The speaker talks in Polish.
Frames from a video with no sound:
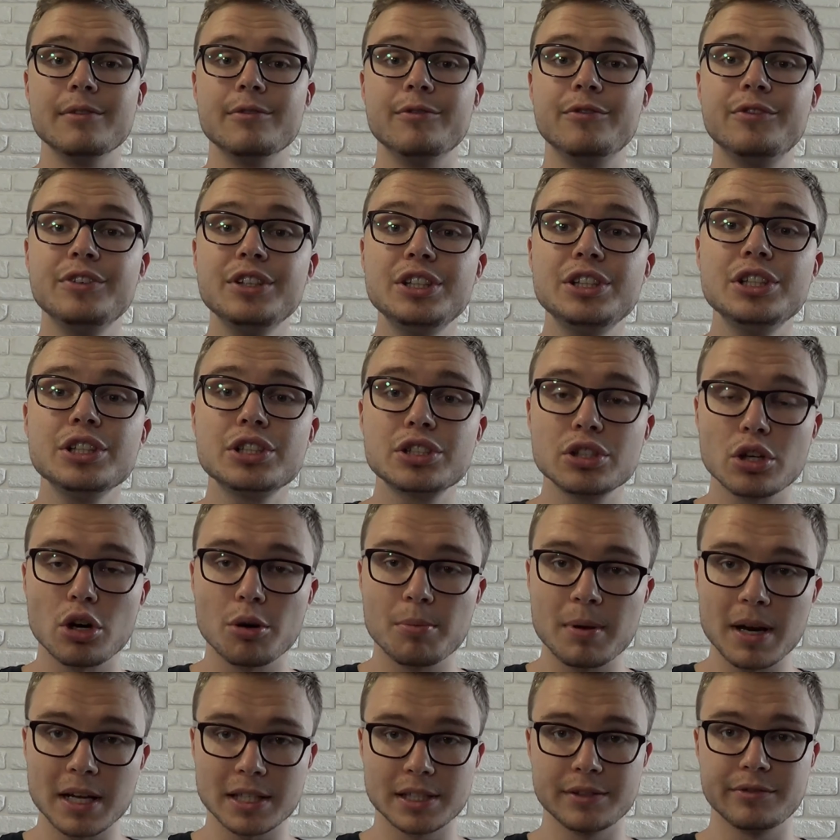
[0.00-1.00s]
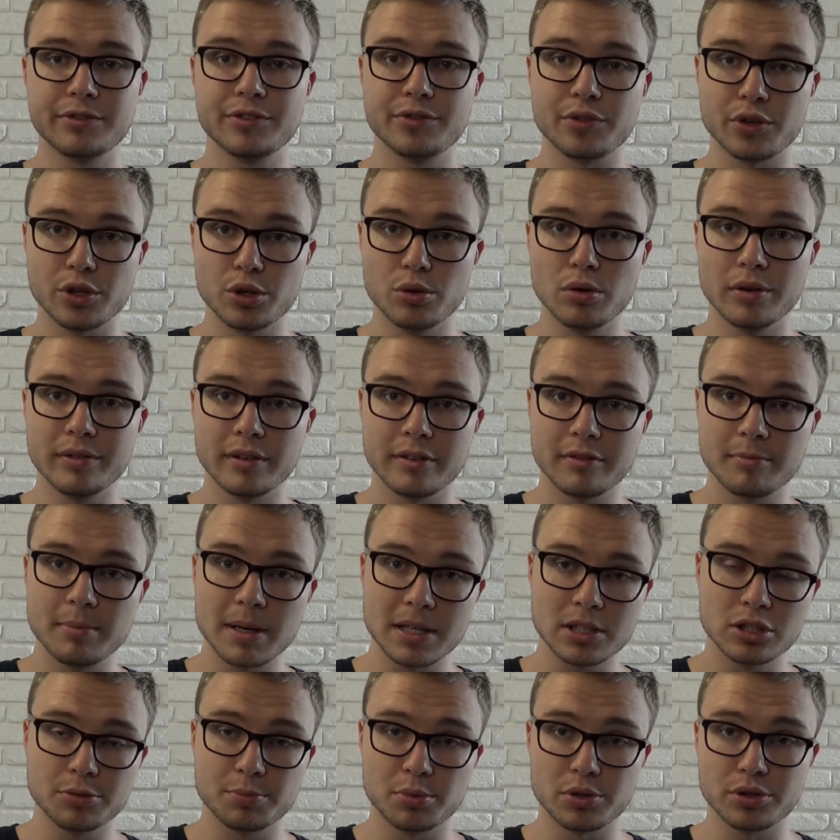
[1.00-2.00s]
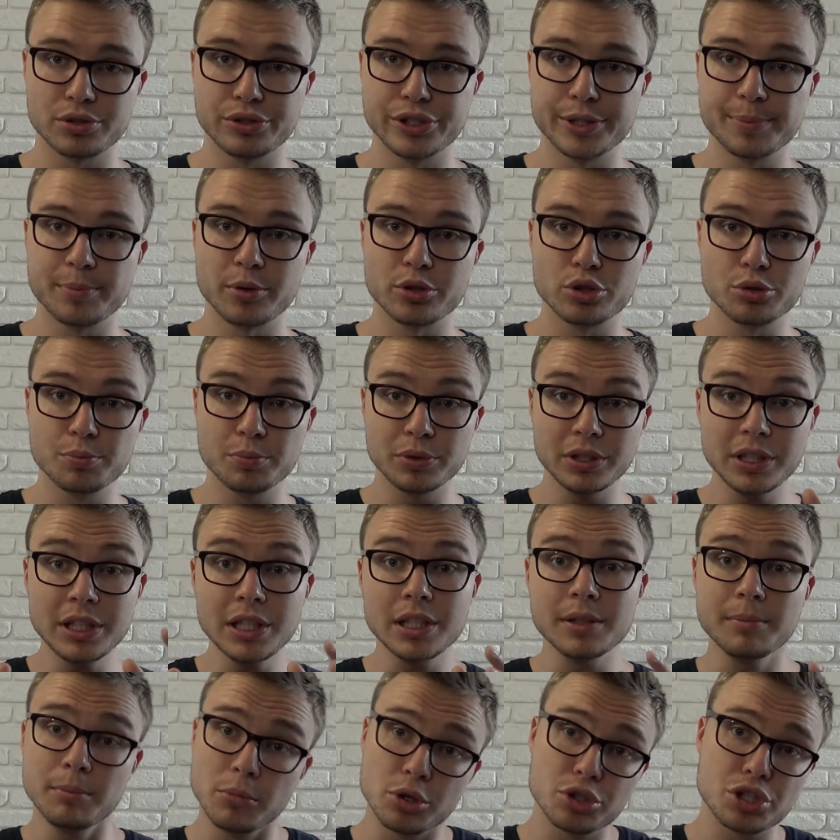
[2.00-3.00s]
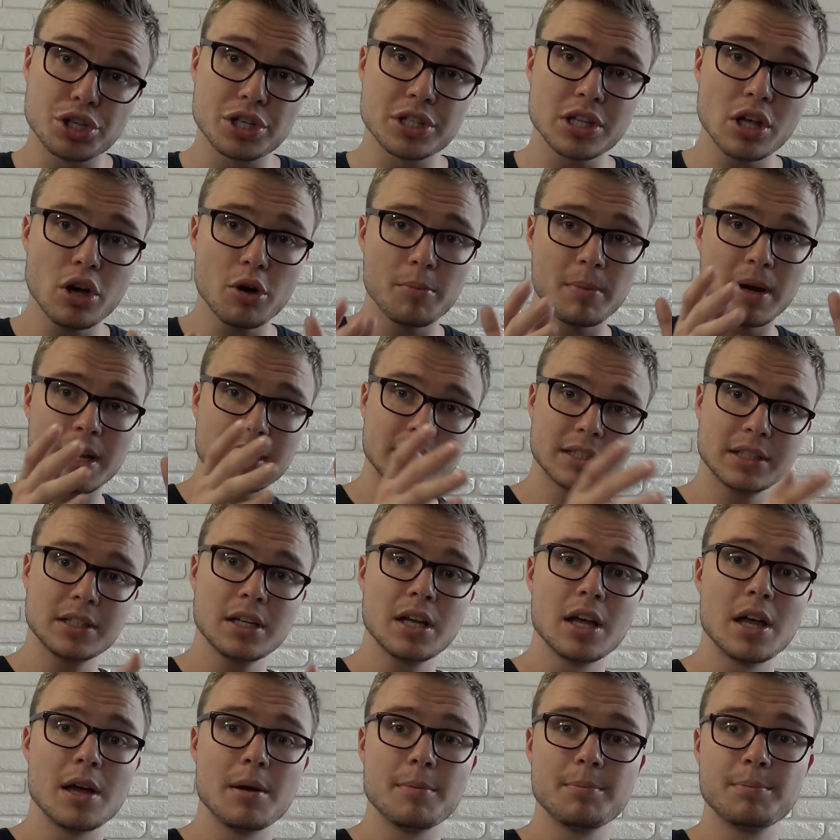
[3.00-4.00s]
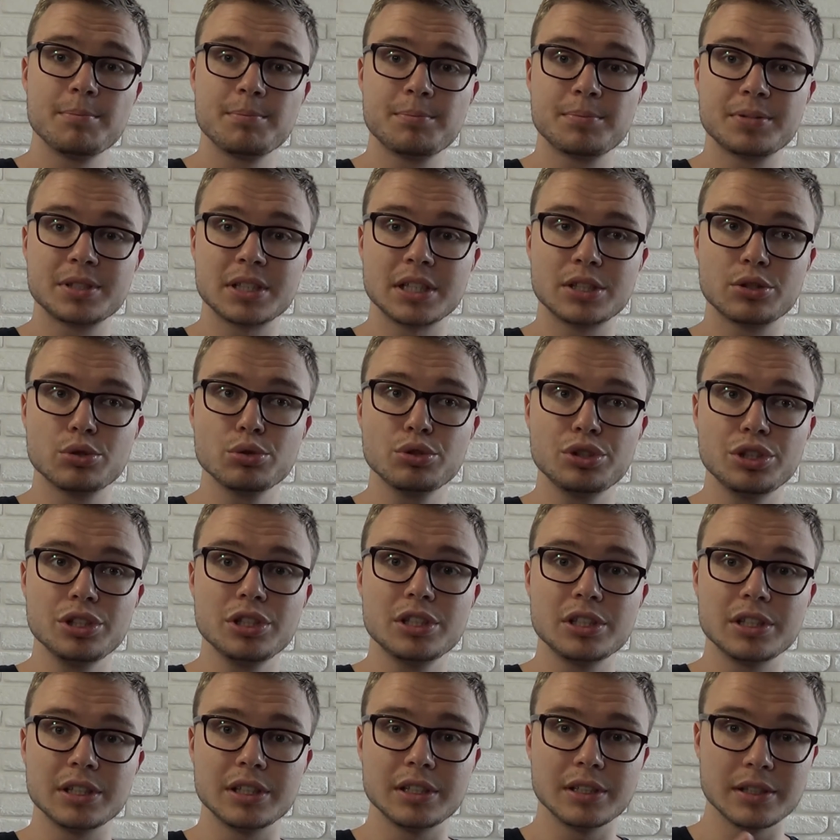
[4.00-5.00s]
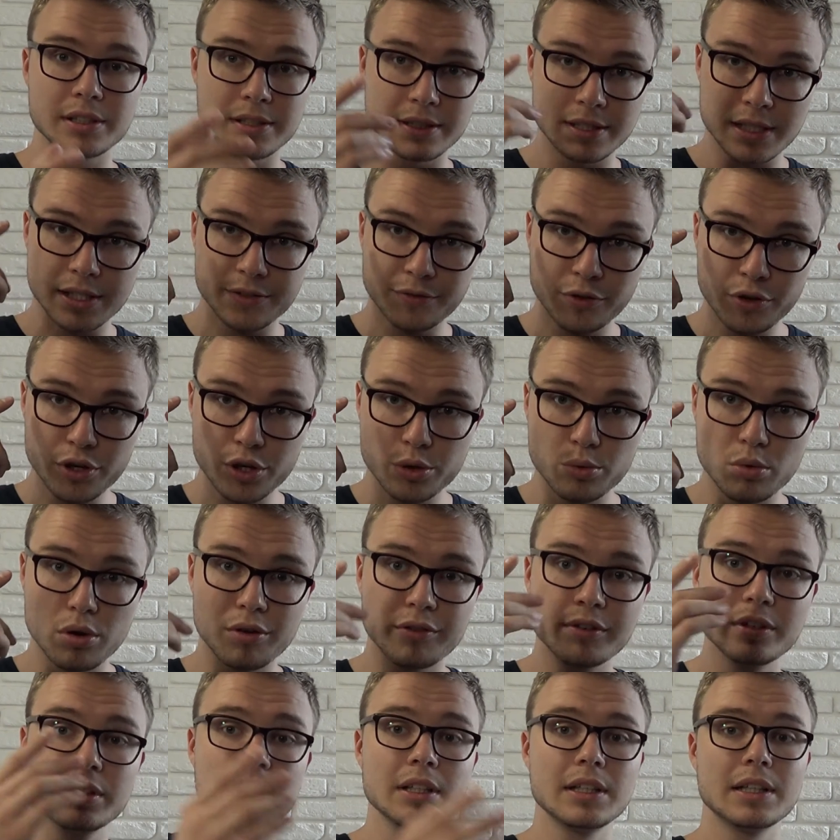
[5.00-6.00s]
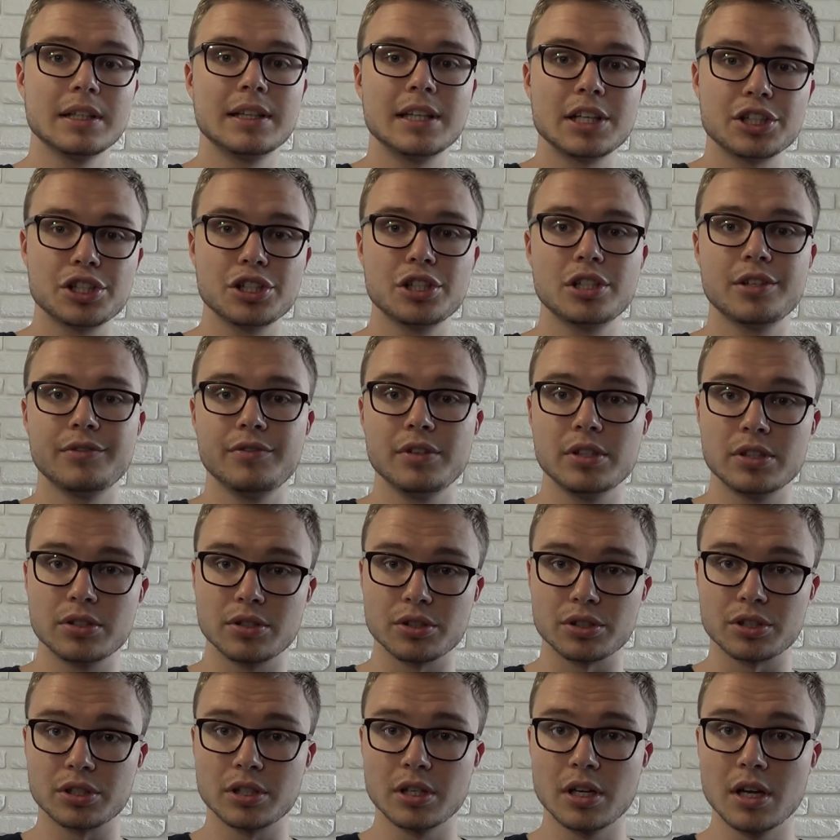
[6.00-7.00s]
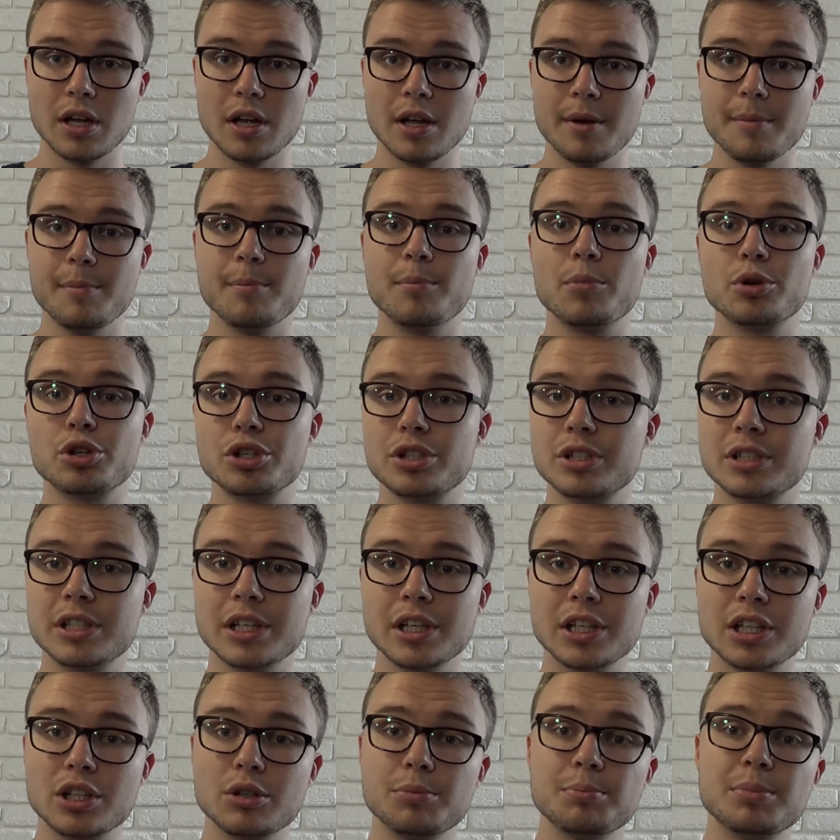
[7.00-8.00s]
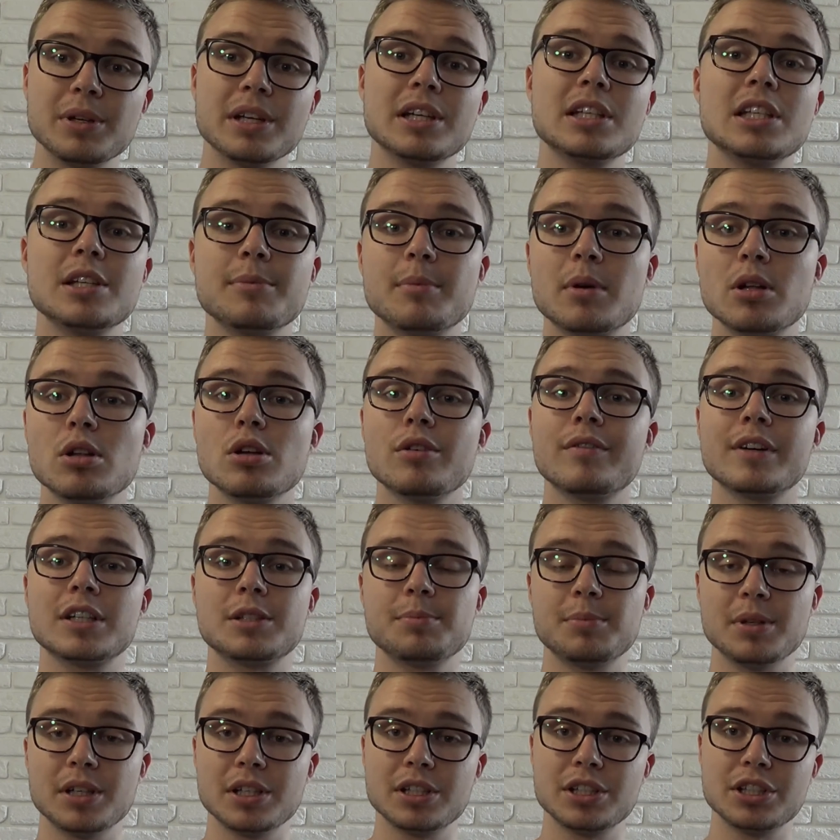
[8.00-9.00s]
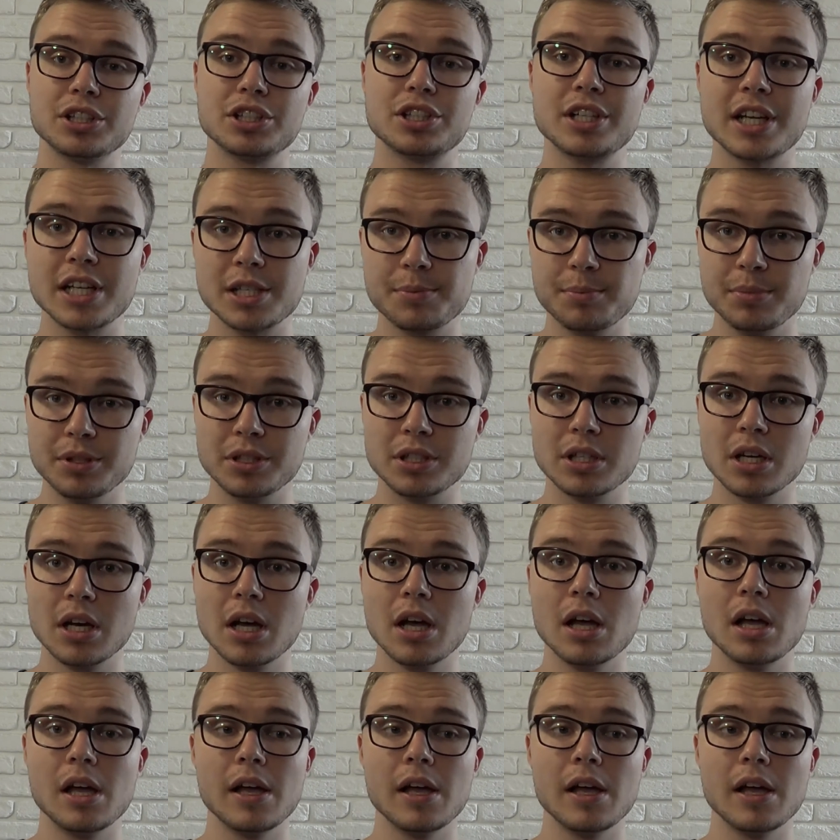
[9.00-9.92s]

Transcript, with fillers: Widzisz obrazy w swojej głowie w bardzo prosty sposób i możesz te obrazy przerzucić ze swojej głowy na rzeczywistość. Możesz dzięki temu pięknie malować, pięknie rzeźbić,